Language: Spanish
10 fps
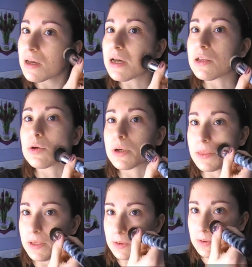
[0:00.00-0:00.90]
a
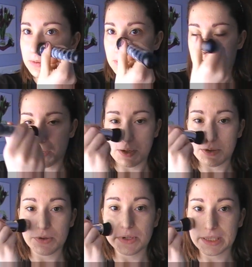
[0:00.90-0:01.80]
toquecito
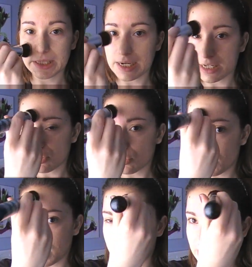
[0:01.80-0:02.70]
Yo en este caso no
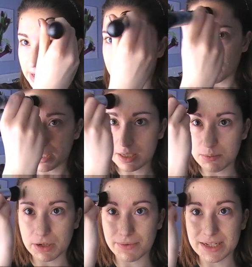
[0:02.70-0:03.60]
he aplicado ni
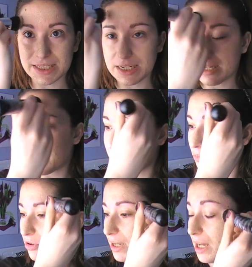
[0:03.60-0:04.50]
prebase ni nada
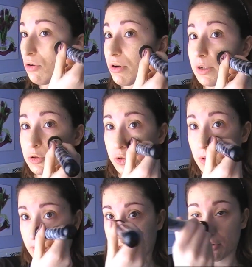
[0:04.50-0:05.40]
porque es algo que no
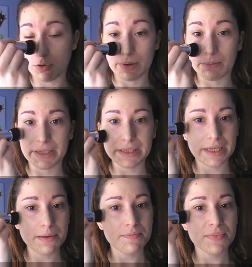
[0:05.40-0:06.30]
suelo hacer
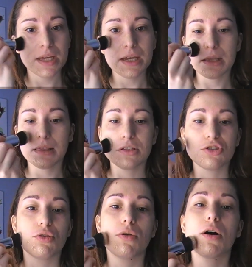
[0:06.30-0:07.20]
normalmente. De
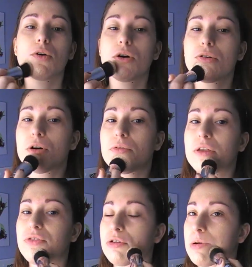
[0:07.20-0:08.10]
hecho lo hago
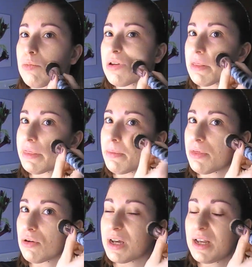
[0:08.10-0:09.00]
de forma muy
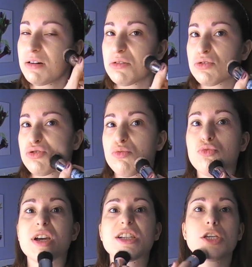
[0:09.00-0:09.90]
excepcional, no soy
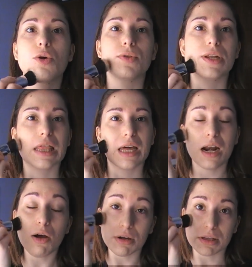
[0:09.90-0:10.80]
muy asiduo a
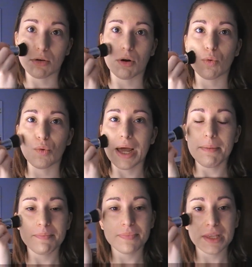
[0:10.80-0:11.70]
utilizarla, aunque tengo
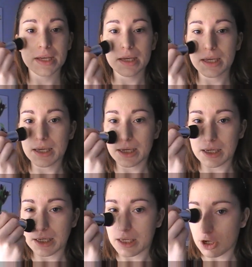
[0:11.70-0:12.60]
alguna.
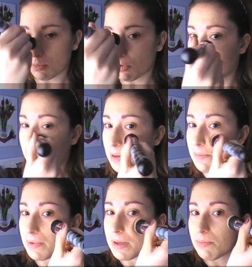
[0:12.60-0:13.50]
Y como veis,
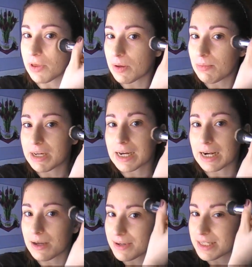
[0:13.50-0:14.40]
empiezo a aplicar
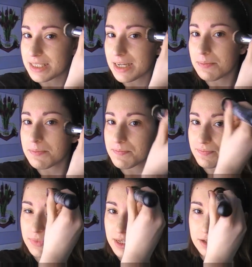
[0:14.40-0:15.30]
la base
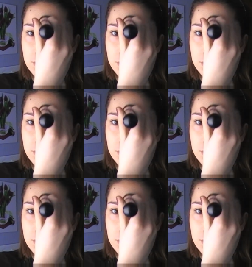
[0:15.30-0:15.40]
a